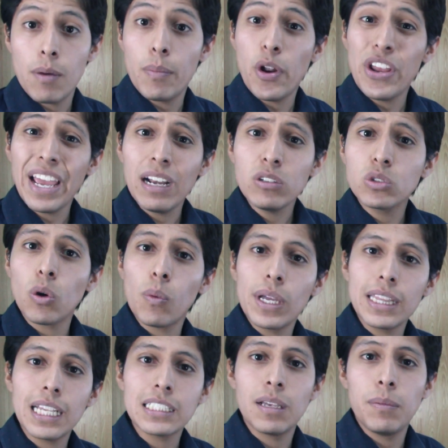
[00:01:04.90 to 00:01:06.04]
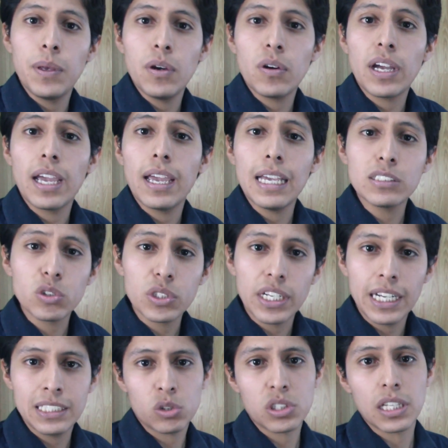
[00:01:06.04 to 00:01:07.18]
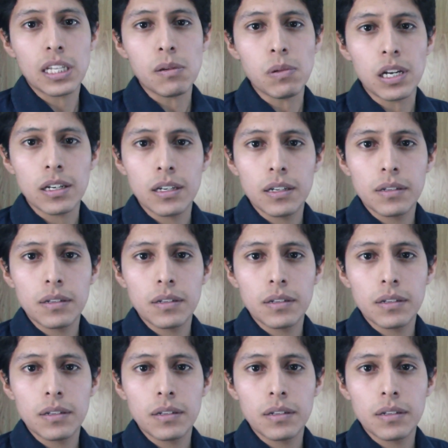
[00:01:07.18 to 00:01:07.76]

Pero ya en los 90 se vio que eso sería insostenible.